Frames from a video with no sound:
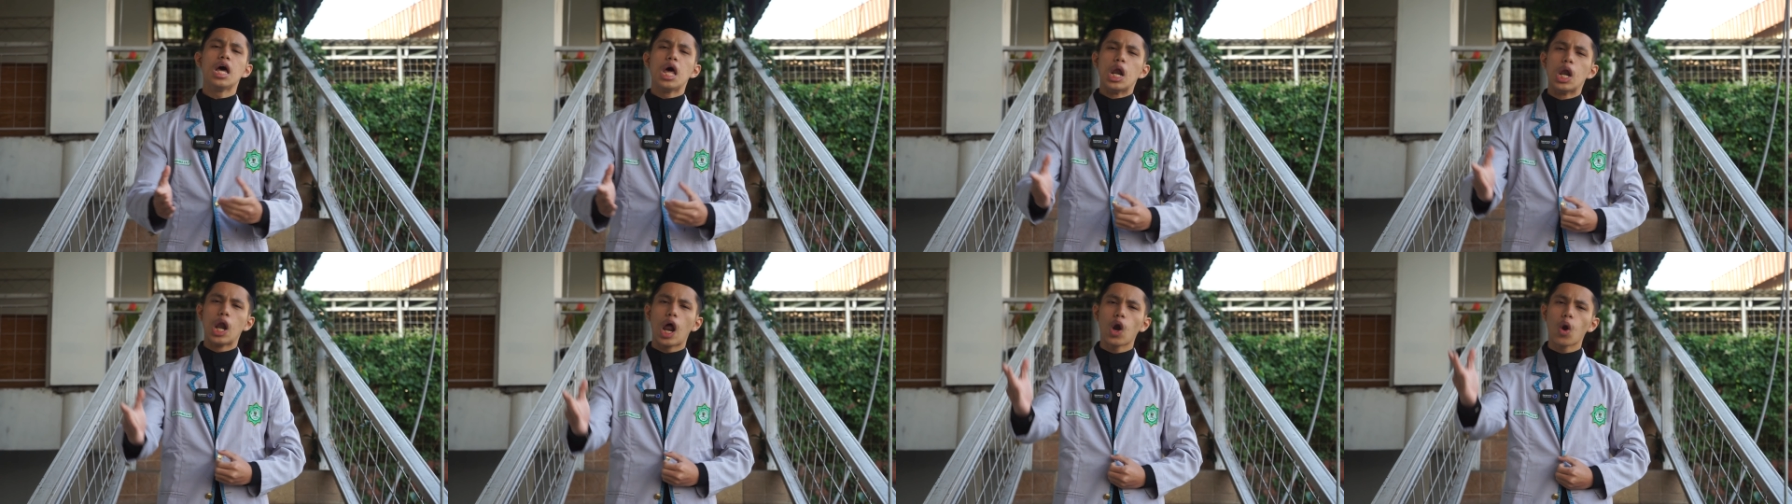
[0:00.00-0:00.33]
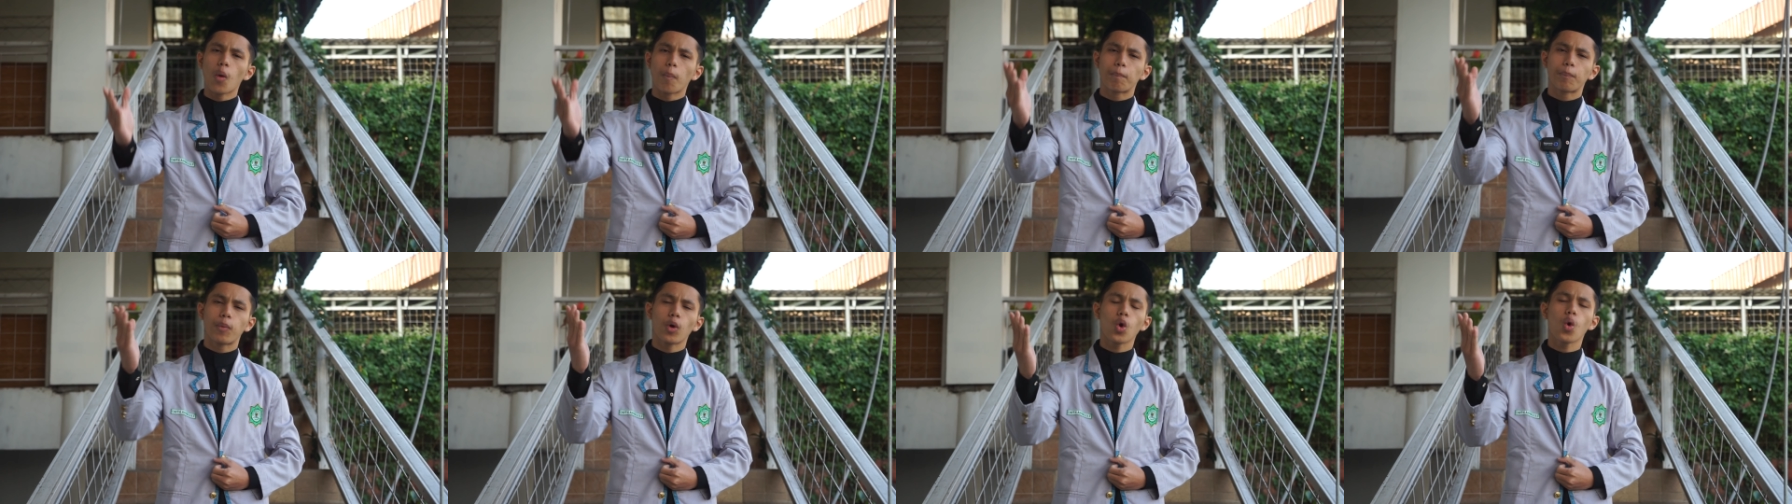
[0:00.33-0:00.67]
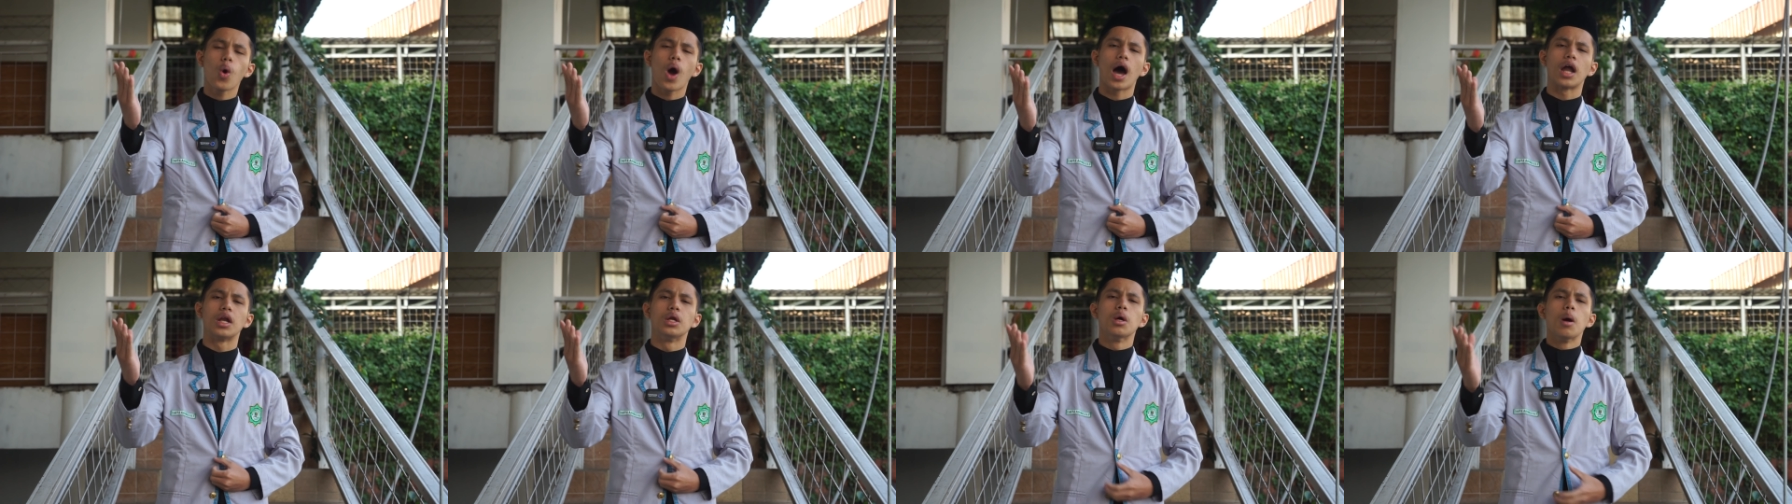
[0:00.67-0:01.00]
lalu
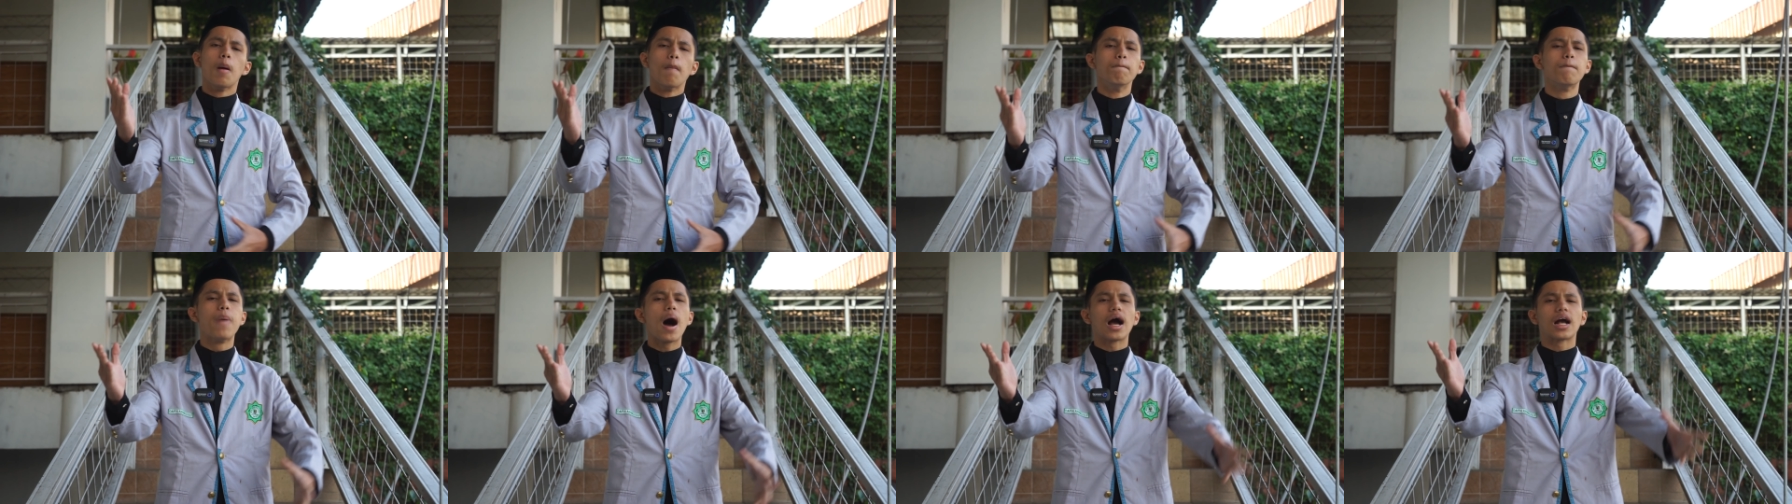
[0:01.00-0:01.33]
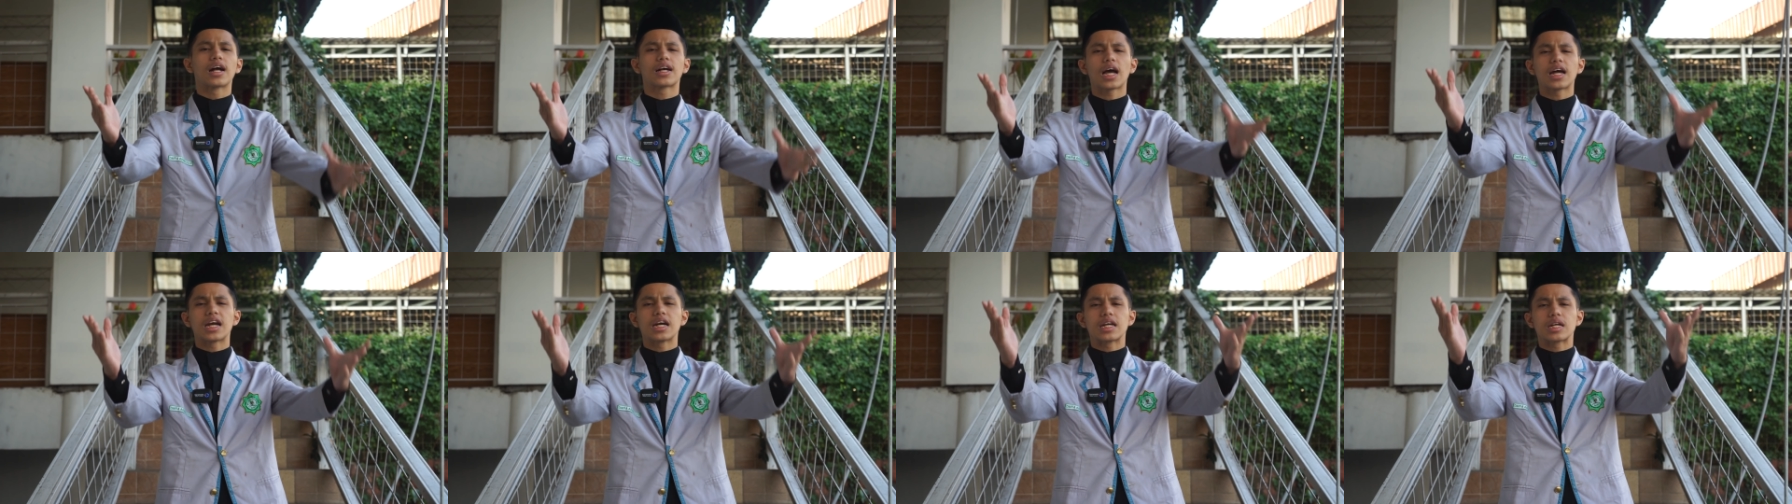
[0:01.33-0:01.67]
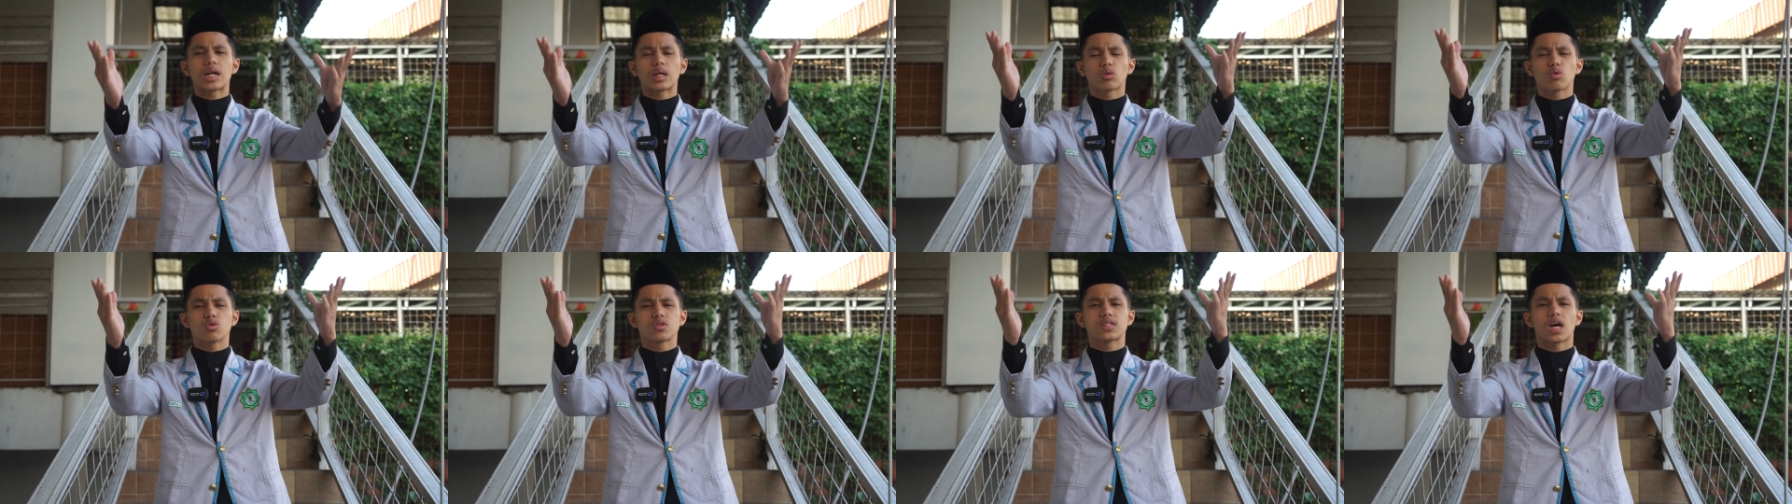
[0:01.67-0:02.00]
puluhan bahkan
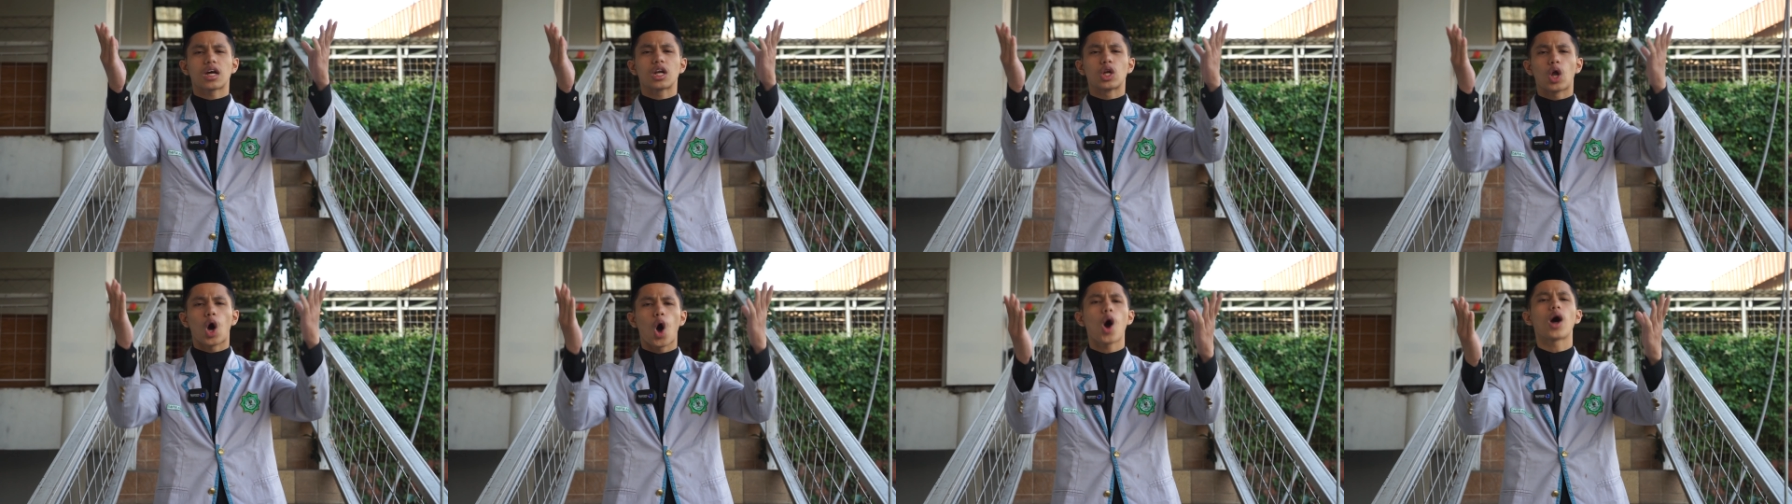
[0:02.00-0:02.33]
ratusan